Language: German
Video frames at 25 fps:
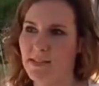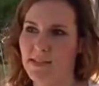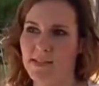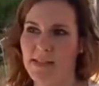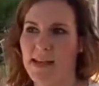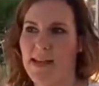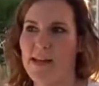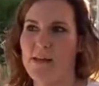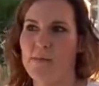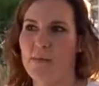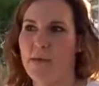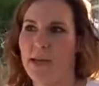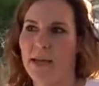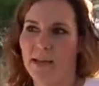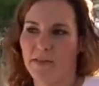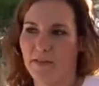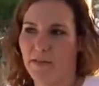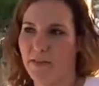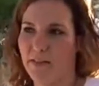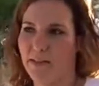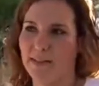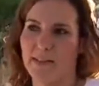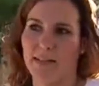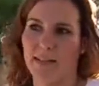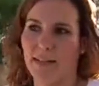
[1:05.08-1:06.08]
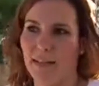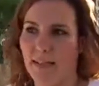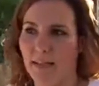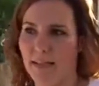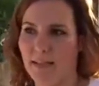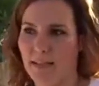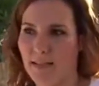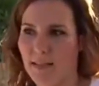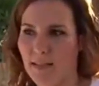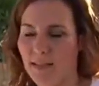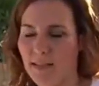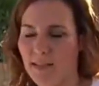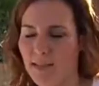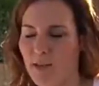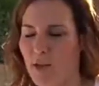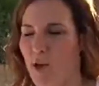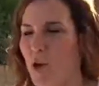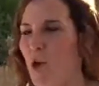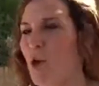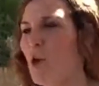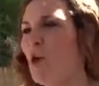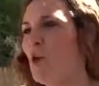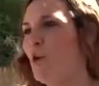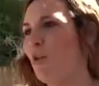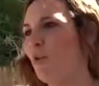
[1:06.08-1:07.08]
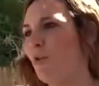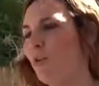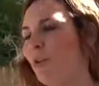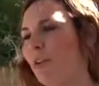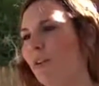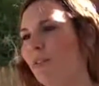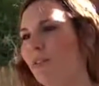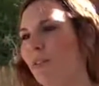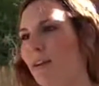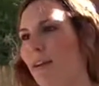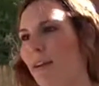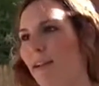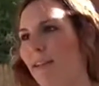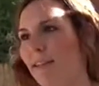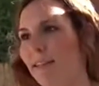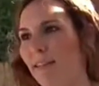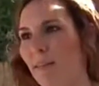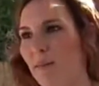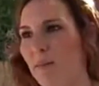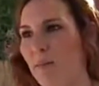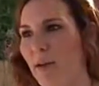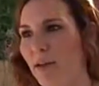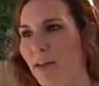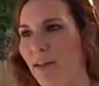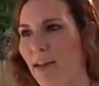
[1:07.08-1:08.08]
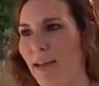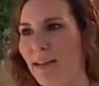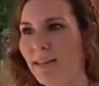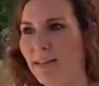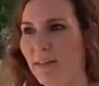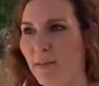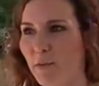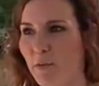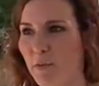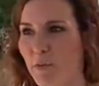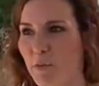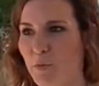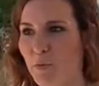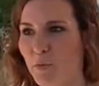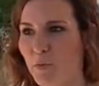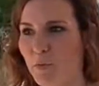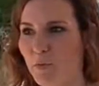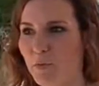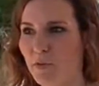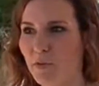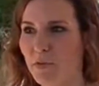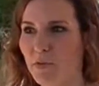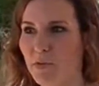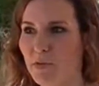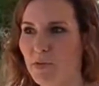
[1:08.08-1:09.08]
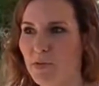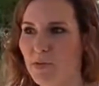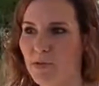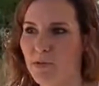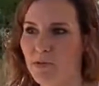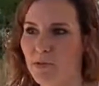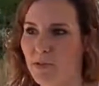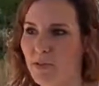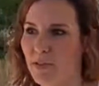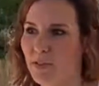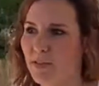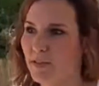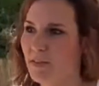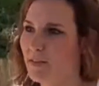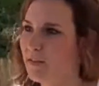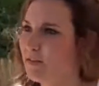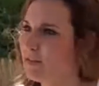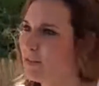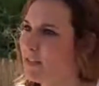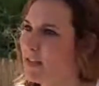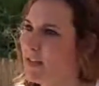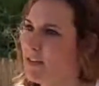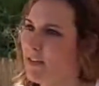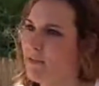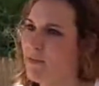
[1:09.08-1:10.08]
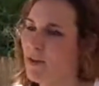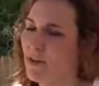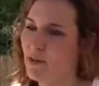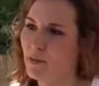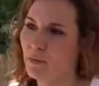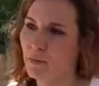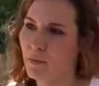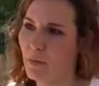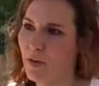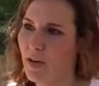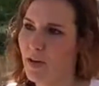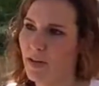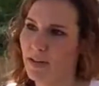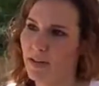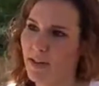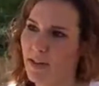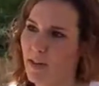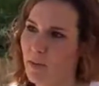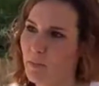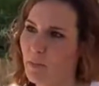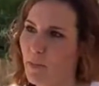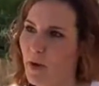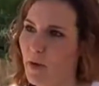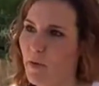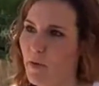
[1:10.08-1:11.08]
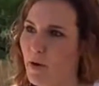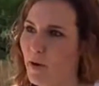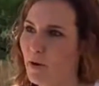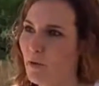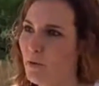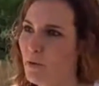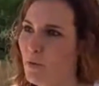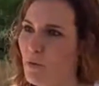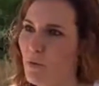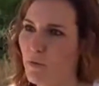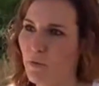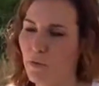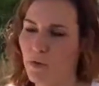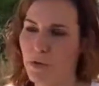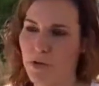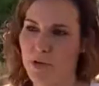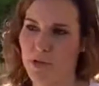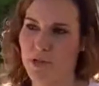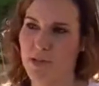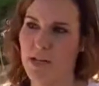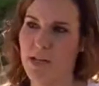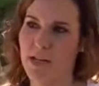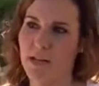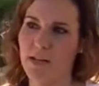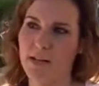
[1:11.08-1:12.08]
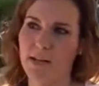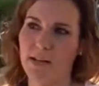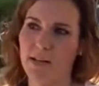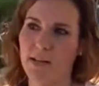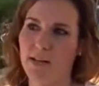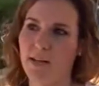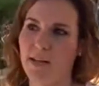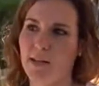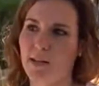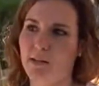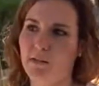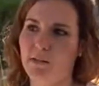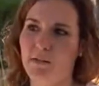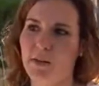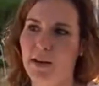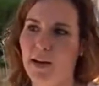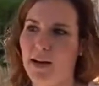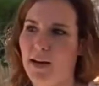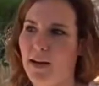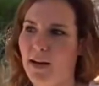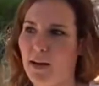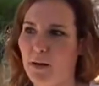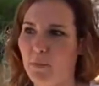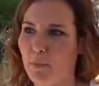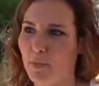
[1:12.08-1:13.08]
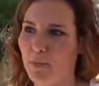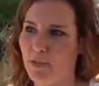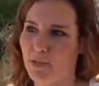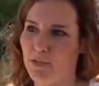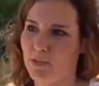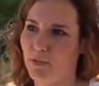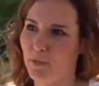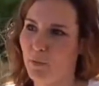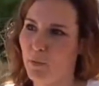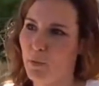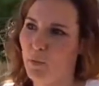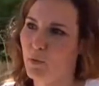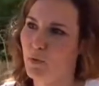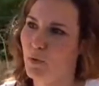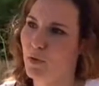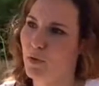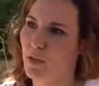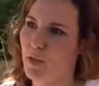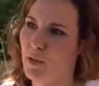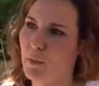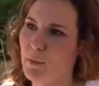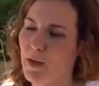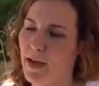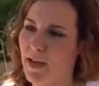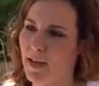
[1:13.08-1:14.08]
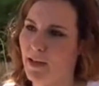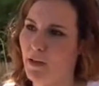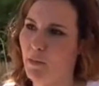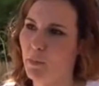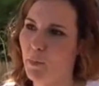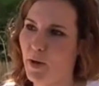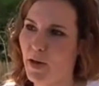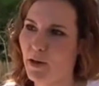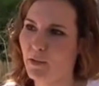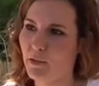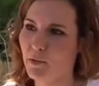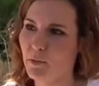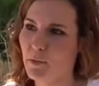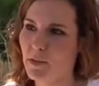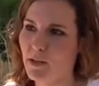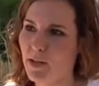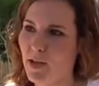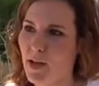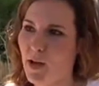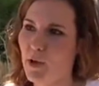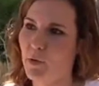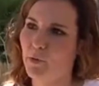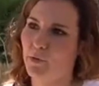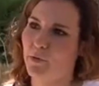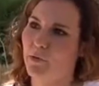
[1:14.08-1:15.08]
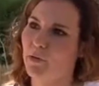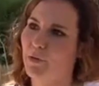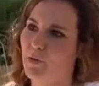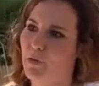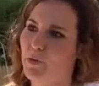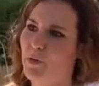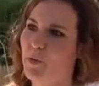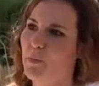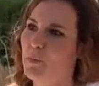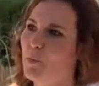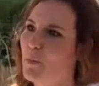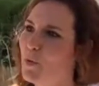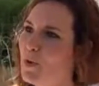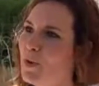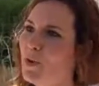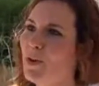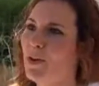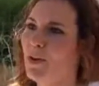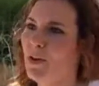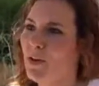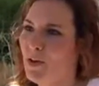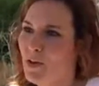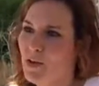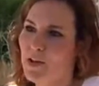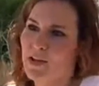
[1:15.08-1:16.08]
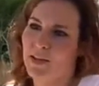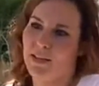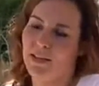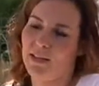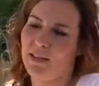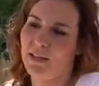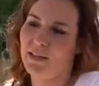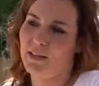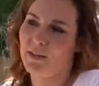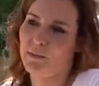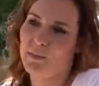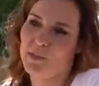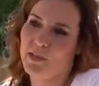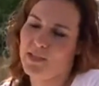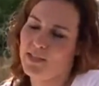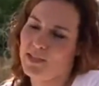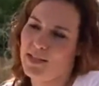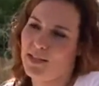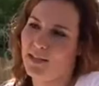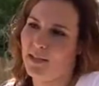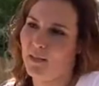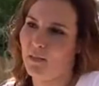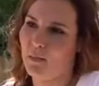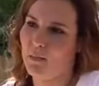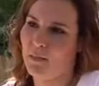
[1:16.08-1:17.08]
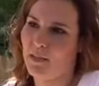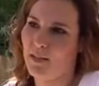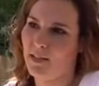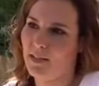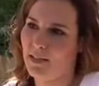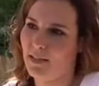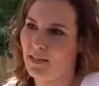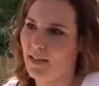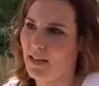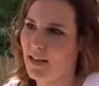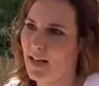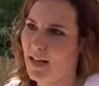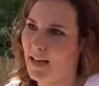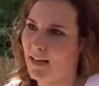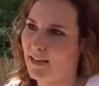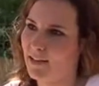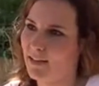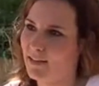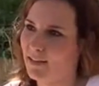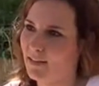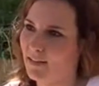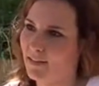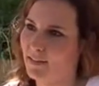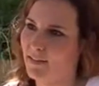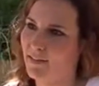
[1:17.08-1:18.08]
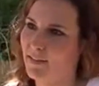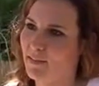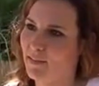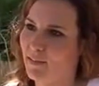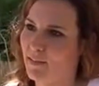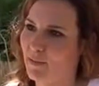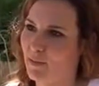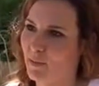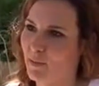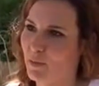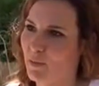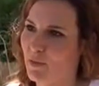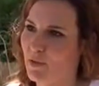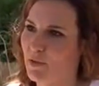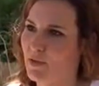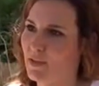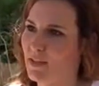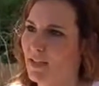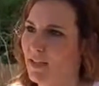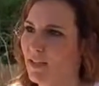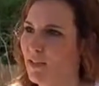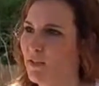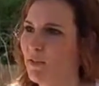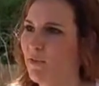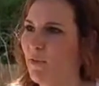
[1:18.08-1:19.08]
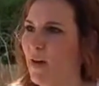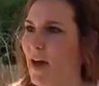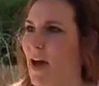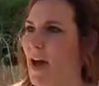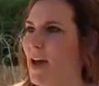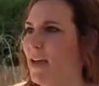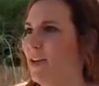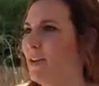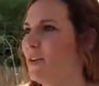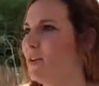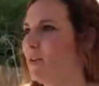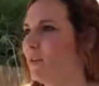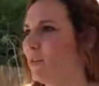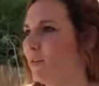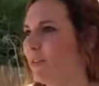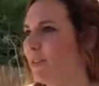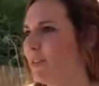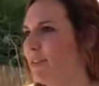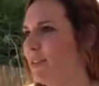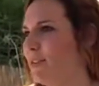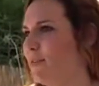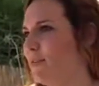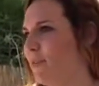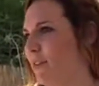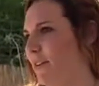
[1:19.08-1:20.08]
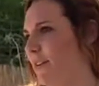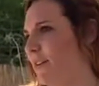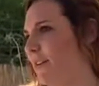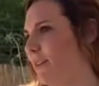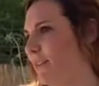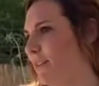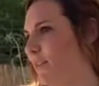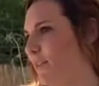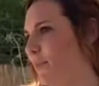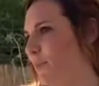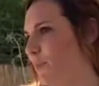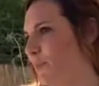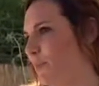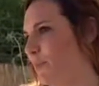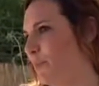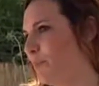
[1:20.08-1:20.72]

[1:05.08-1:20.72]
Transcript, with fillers: dieses gelbe Etwas eigentlich ist. Und dann war das eben ein Gänseküken. Und äh, da weit und breit kein Bauernhof oder Stall in der Nähe war, habe ich das Küken dann eben eingepackt und mit nach Hause genommen, äh, damit es da eben nicht alleine sitzt und den Gefahren ausgeliefert ist.